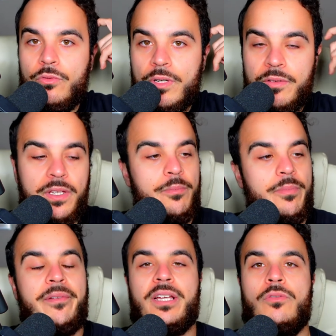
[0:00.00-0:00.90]

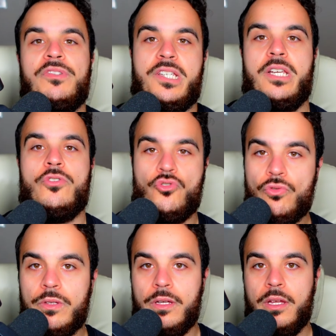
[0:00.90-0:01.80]
mais avec le style
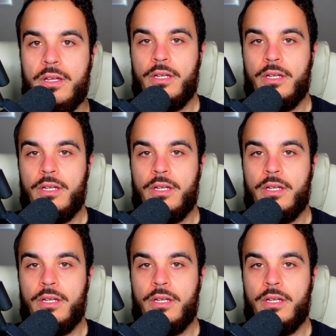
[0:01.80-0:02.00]
Jude,